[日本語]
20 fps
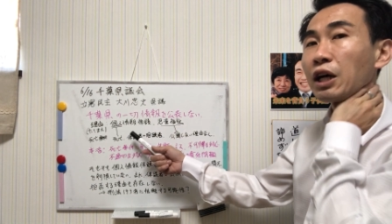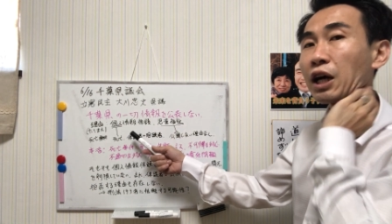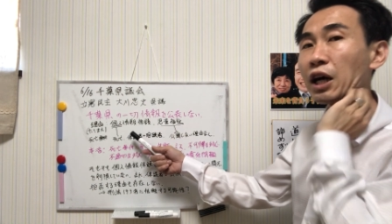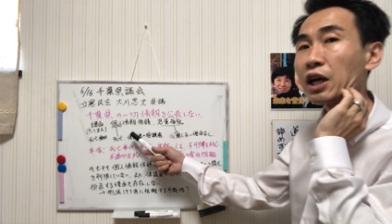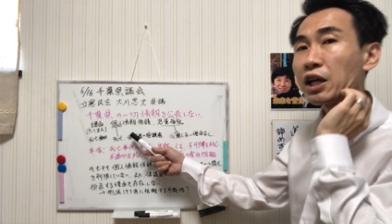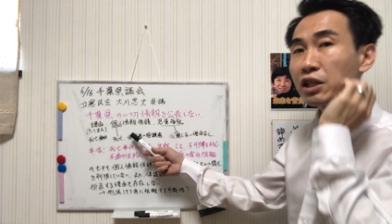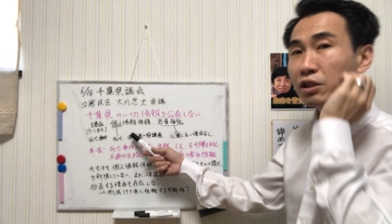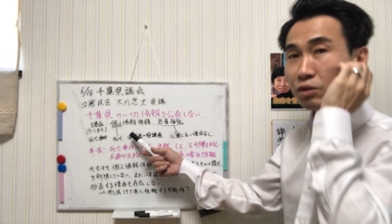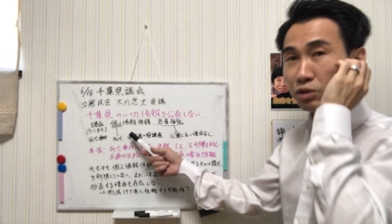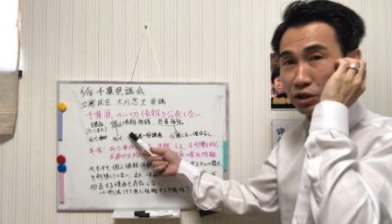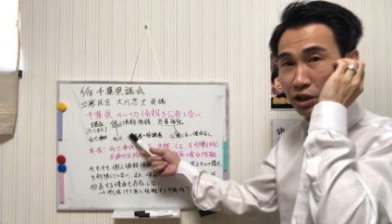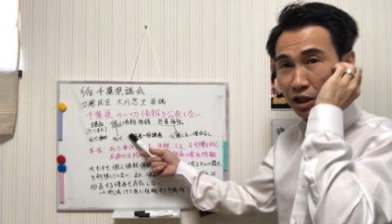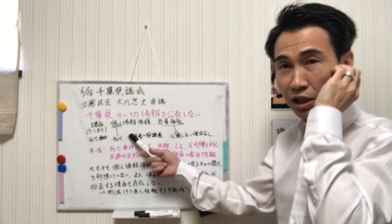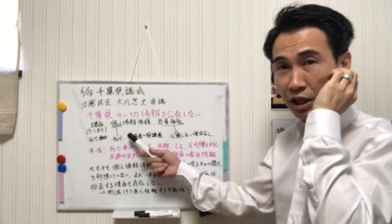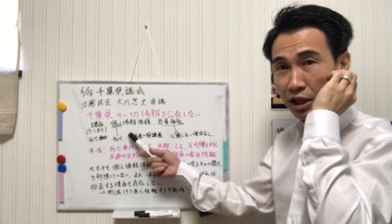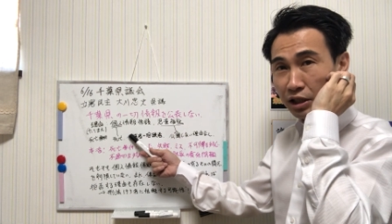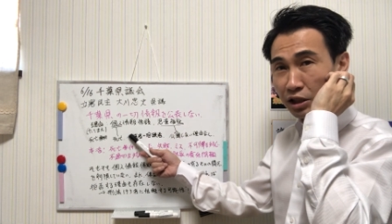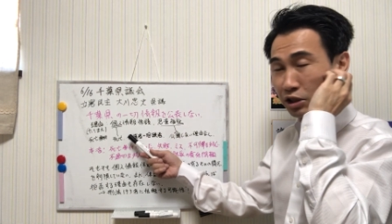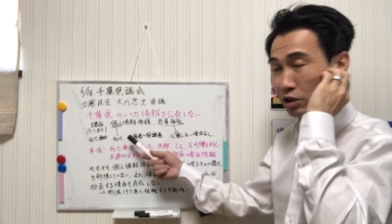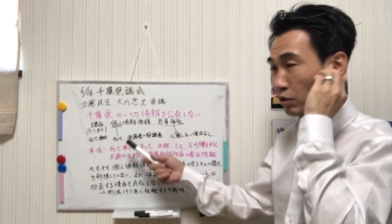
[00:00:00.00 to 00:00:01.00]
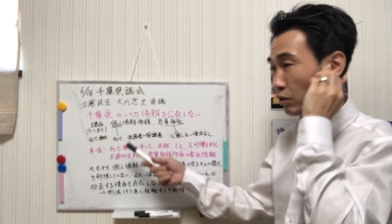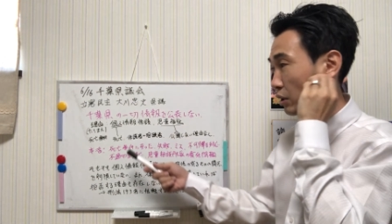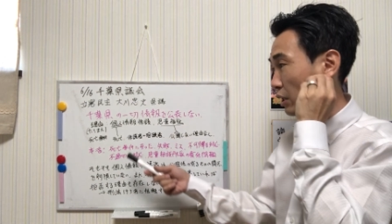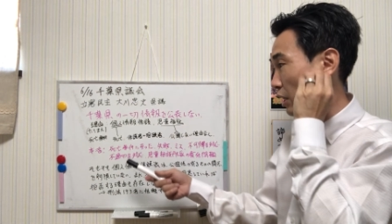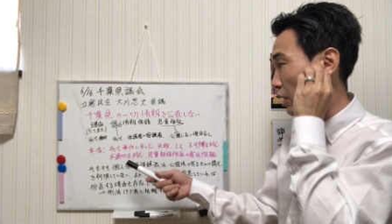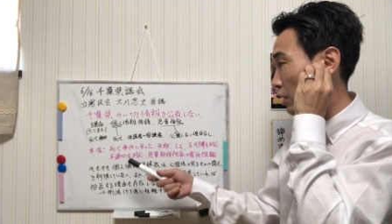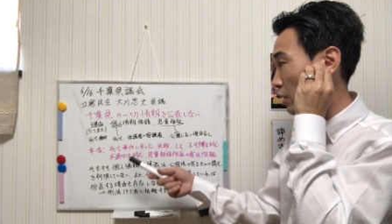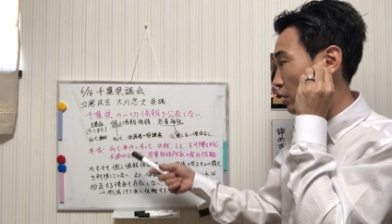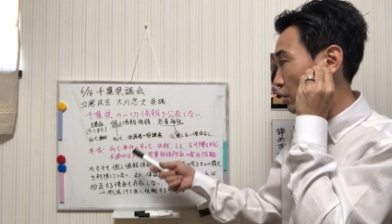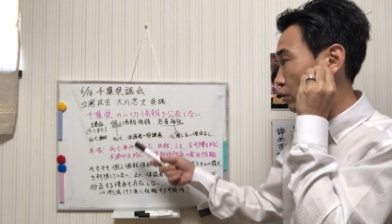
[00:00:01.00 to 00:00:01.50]
配慮してないですよ
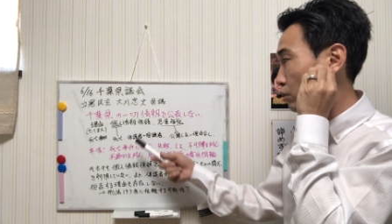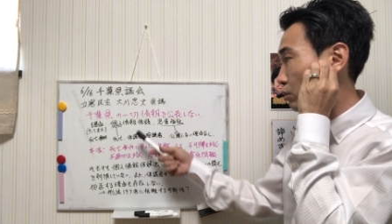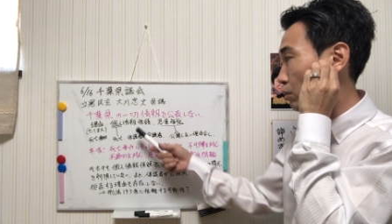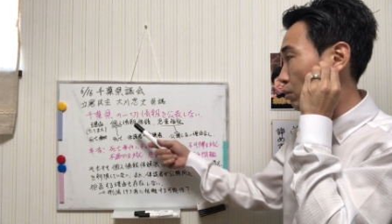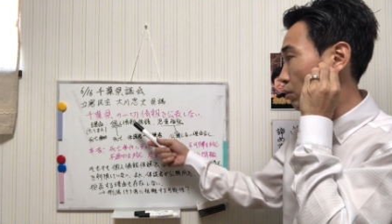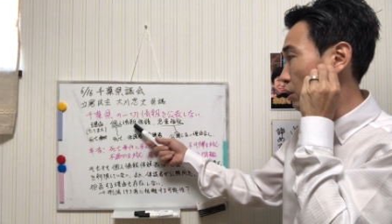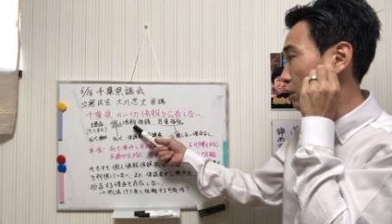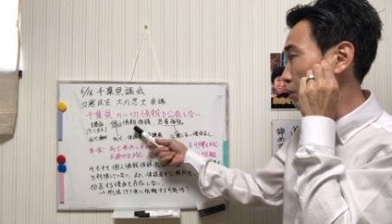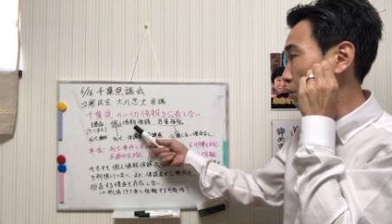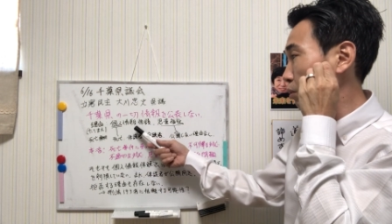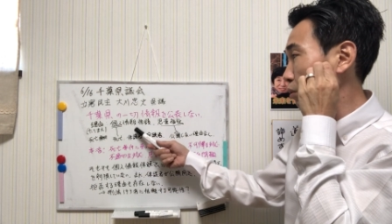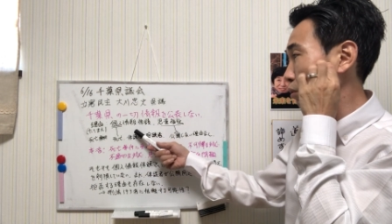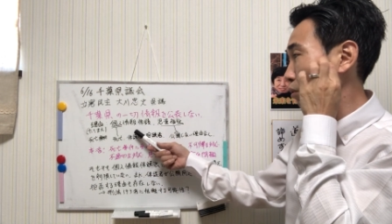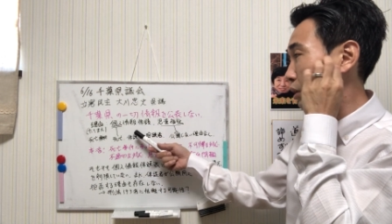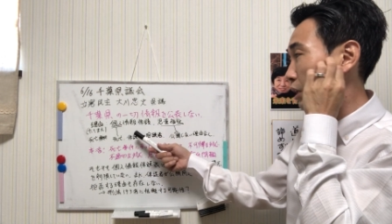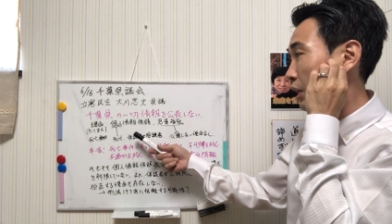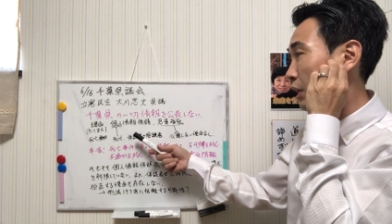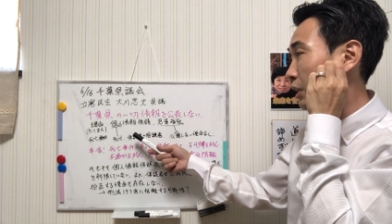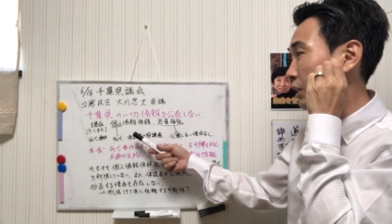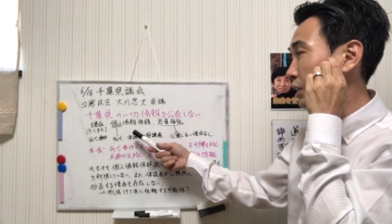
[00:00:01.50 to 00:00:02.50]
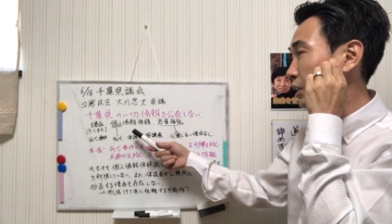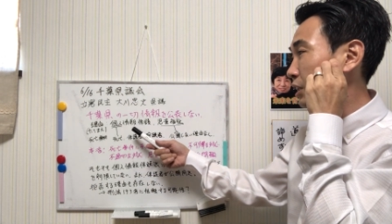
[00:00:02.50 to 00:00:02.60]
ねそれどころか